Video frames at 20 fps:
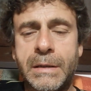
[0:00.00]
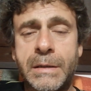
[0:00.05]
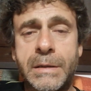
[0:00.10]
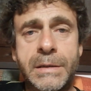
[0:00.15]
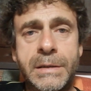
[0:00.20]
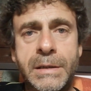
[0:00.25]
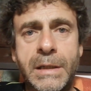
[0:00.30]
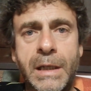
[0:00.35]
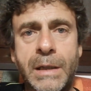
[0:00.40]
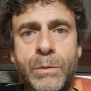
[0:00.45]

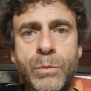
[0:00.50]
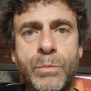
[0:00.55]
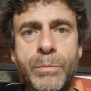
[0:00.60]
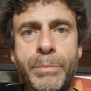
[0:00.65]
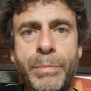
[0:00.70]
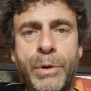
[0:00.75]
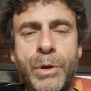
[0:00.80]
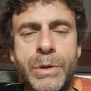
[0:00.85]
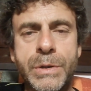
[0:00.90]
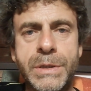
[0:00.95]
se un
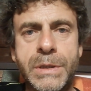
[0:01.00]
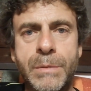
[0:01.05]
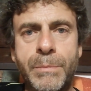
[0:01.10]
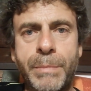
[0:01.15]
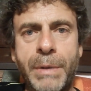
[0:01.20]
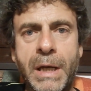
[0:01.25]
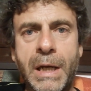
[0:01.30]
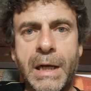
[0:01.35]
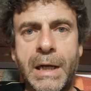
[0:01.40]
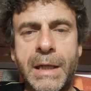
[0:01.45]
post
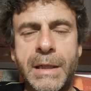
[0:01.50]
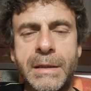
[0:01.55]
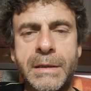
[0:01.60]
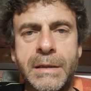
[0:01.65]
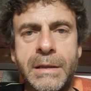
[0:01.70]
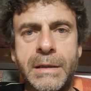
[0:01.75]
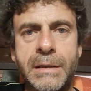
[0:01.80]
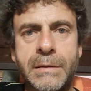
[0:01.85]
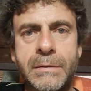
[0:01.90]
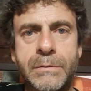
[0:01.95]
parla
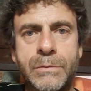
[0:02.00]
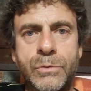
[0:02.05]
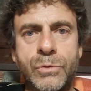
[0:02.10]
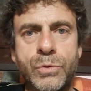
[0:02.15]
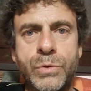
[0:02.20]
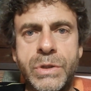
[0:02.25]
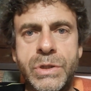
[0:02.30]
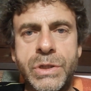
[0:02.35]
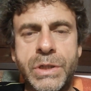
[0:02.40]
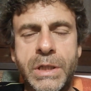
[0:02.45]
di un
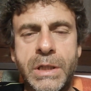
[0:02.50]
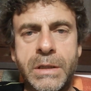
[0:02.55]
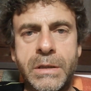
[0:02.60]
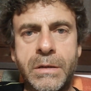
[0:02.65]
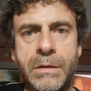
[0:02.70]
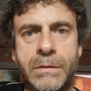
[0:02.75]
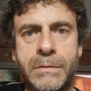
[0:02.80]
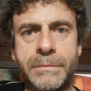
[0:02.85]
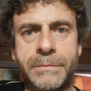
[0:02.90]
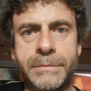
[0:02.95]

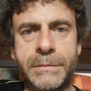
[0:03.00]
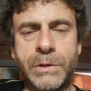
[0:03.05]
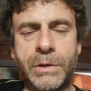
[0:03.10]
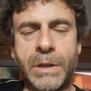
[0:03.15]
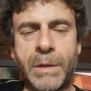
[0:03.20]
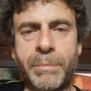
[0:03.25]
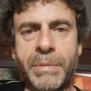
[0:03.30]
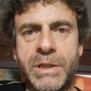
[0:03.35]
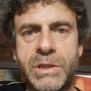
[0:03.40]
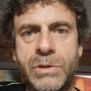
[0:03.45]
suicidio, di
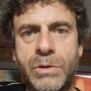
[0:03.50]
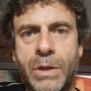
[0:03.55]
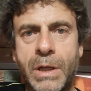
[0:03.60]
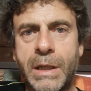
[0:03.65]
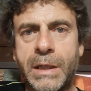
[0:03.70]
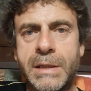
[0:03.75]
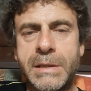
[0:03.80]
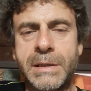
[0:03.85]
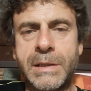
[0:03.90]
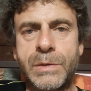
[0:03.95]
una persona
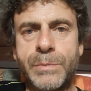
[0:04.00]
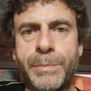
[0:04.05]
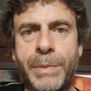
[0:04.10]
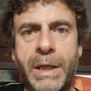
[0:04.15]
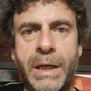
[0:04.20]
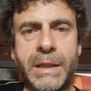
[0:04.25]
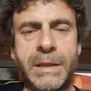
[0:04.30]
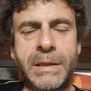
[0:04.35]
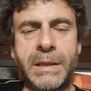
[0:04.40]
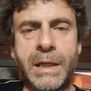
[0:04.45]
che si
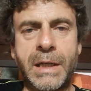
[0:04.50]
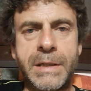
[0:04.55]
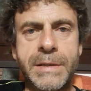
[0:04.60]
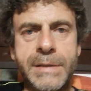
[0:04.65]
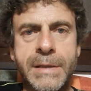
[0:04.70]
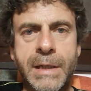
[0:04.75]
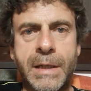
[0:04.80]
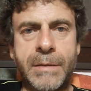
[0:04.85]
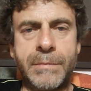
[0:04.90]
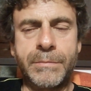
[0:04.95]
spara in
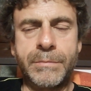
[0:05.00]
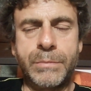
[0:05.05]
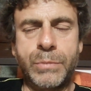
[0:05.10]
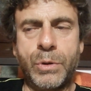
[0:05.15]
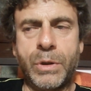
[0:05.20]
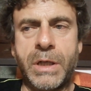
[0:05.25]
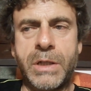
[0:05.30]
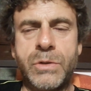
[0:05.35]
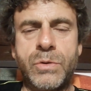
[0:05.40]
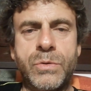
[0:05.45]
testa,
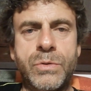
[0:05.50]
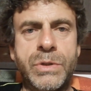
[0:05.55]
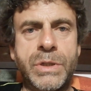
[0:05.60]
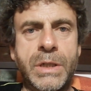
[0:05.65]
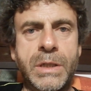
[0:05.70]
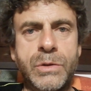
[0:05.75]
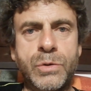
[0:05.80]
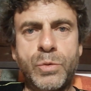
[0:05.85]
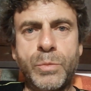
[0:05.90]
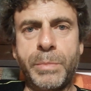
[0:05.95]
può
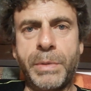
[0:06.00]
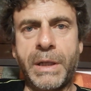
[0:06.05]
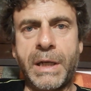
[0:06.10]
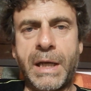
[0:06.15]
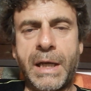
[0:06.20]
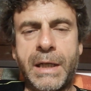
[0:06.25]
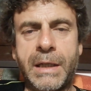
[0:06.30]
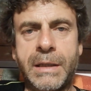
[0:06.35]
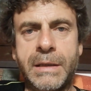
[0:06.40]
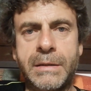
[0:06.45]
raggiungere e
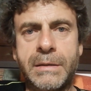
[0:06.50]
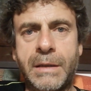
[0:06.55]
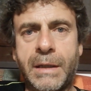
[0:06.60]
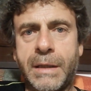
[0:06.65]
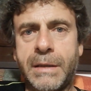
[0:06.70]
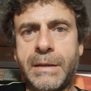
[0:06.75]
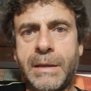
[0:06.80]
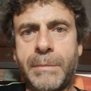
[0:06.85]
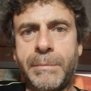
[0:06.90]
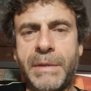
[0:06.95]
superare
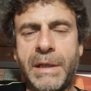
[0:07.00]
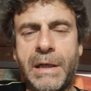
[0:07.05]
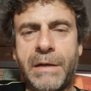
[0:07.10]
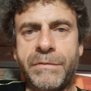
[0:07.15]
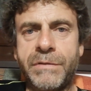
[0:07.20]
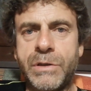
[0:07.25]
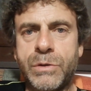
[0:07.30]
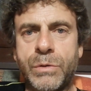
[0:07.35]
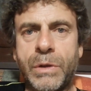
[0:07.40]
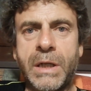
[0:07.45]
30.000
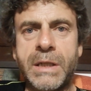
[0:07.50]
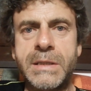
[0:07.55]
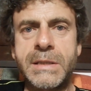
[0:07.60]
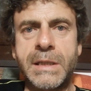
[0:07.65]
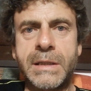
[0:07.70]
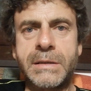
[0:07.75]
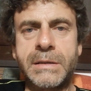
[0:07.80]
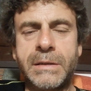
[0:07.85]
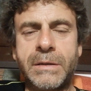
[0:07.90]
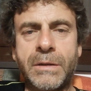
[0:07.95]

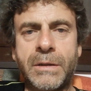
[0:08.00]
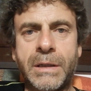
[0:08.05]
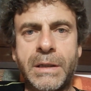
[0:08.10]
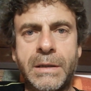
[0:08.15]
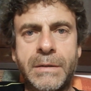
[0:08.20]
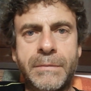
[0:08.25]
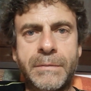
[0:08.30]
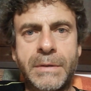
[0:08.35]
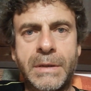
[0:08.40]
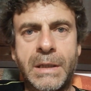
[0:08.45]

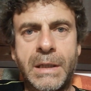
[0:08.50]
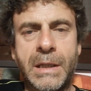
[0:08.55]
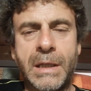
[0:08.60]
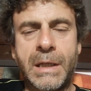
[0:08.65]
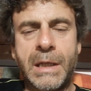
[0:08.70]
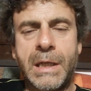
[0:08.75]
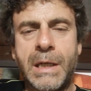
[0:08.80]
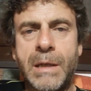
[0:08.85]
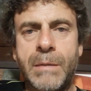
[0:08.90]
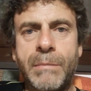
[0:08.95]
visualizzazioni
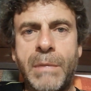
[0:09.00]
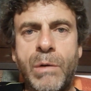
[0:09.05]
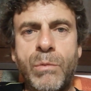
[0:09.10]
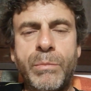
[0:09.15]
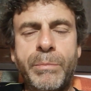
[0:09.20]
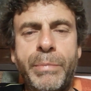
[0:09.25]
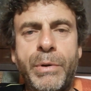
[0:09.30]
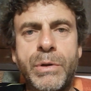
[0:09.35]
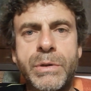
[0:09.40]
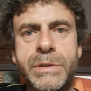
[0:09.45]
ma
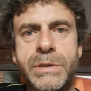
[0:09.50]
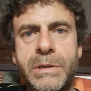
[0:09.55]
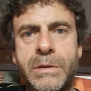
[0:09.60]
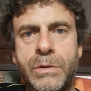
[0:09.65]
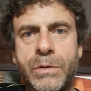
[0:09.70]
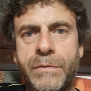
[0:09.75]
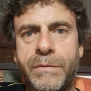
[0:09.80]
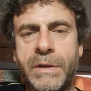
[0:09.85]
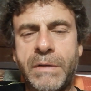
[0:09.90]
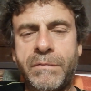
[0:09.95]
un post
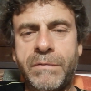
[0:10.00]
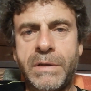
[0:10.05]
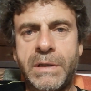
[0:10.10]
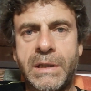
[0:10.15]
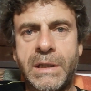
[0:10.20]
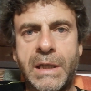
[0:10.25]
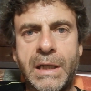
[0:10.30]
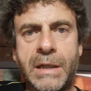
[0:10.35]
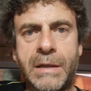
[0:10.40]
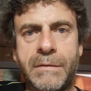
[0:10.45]
dove vi,
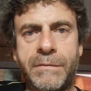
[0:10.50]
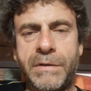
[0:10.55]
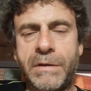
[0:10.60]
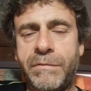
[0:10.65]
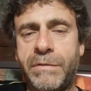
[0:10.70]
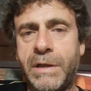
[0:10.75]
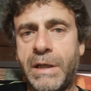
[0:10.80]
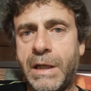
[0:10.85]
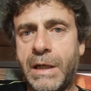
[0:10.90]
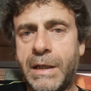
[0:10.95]
die- vi
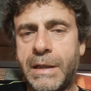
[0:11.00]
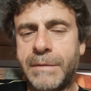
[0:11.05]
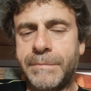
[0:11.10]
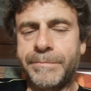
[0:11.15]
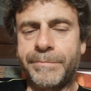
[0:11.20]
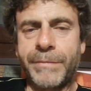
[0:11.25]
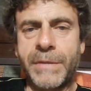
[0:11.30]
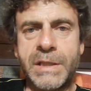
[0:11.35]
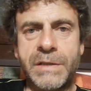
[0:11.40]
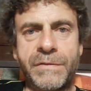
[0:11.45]

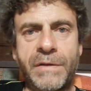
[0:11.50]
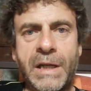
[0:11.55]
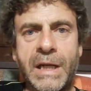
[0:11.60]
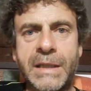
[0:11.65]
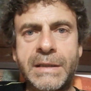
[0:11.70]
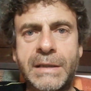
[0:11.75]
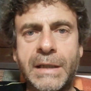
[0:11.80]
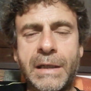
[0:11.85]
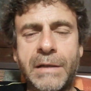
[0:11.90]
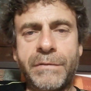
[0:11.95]
viene
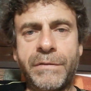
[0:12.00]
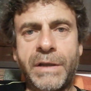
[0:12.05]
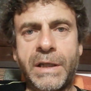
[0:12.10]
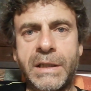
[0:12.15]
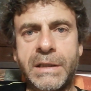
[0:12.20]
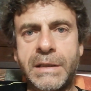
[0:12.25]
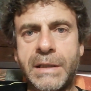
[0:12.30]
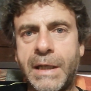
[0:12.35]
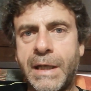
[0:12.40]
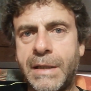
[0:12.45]
svelata la
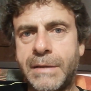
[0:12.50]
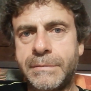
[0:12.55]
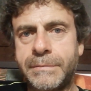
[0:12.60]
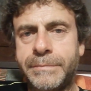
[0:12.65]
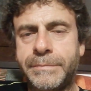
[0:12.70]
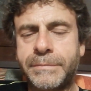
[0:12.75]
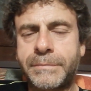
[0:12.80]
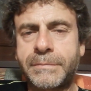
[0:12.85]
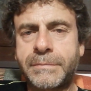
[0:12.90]
verità,